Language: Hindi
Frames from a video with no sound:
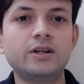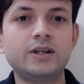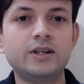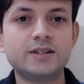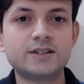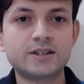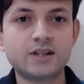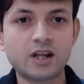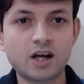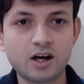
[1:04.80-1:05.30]

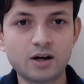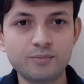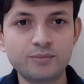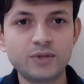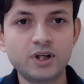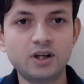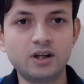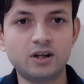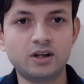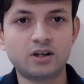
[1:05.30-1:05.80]
इस्लाम
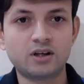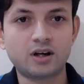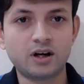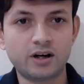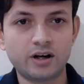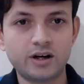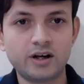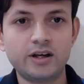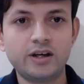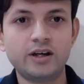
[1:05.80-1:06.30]
ने
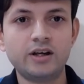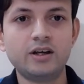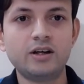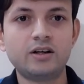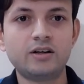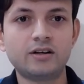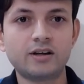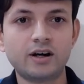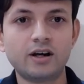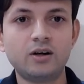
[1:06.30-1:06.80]
कहा है
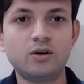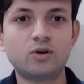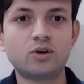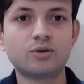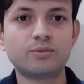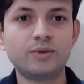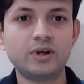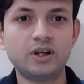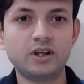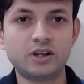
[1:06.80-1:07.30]

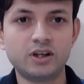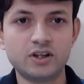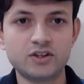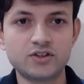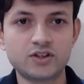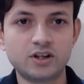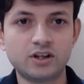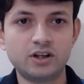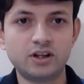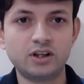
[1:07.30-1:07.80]
डायलॉग में इंगेज
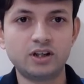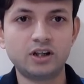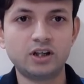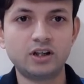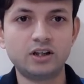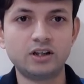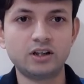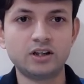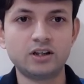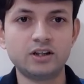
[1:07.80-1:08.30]
करने के
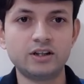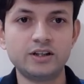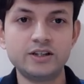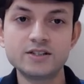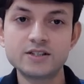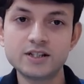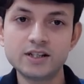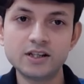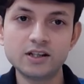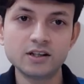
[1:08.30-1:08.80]
लिए
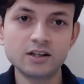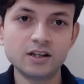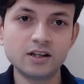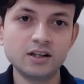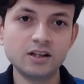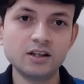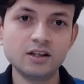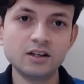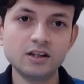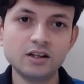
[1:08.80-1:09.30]
इसलिए
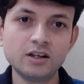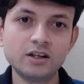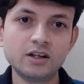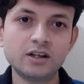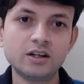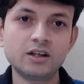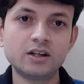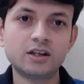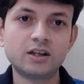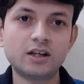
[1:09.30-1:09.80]
नहीं
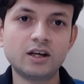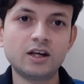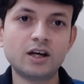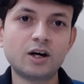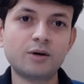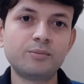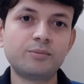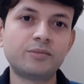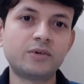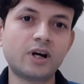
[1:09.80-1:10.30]
कि
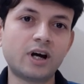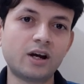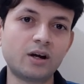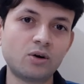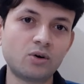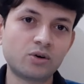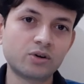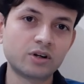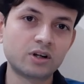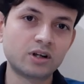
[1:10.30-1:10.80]
हम
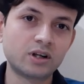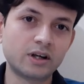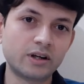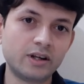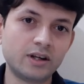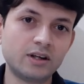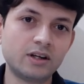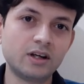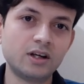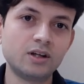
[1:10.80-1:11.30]
डायलॉग
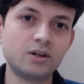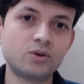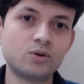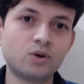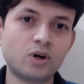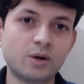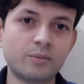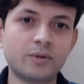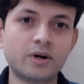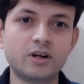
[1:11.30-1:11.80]
करेंगे तो
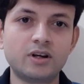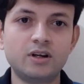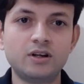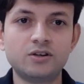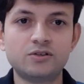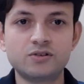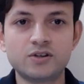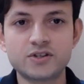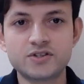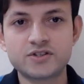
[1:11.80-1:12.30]
हमारे
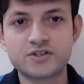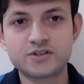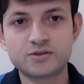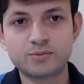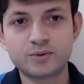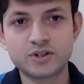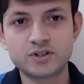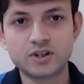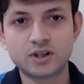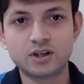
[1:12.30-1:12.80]
इंटरेस्ट्स
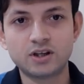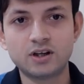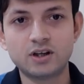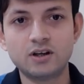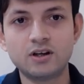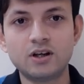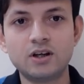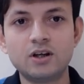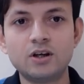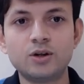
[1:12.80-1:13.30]
बचेंगे
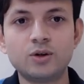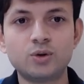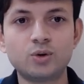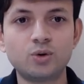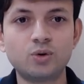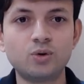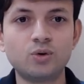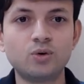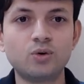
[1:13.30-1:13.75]
तो